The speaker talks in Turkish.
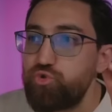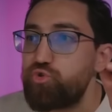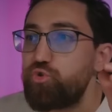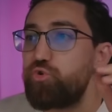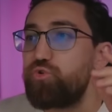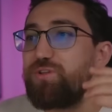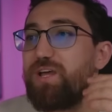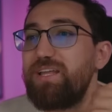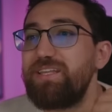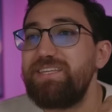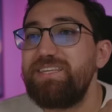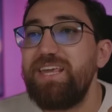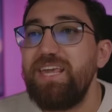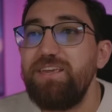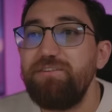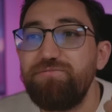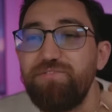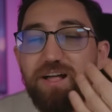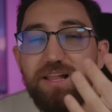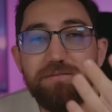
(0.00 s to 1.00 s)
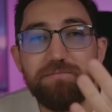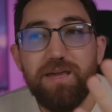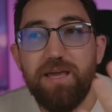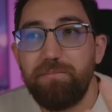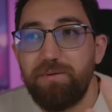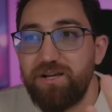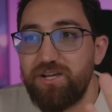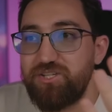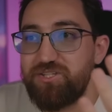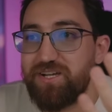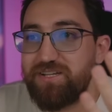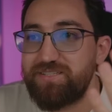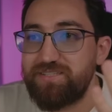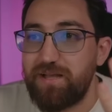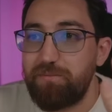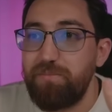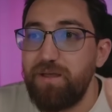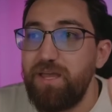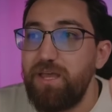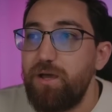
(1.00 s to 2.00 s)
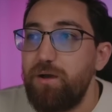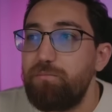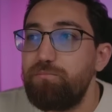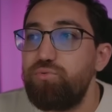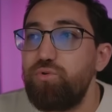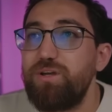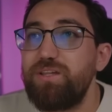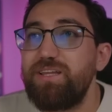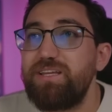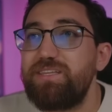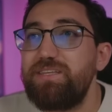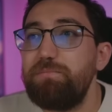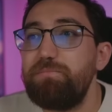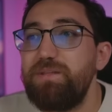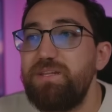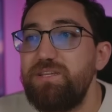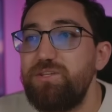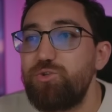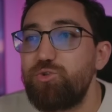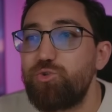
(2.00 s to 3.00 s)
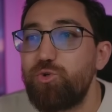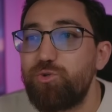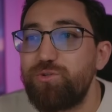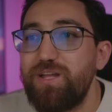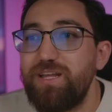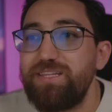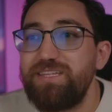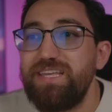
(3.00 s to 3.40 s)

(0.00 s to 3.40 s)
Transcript: sorudan keyif almaya bakacaksam buradaki birinci sorudan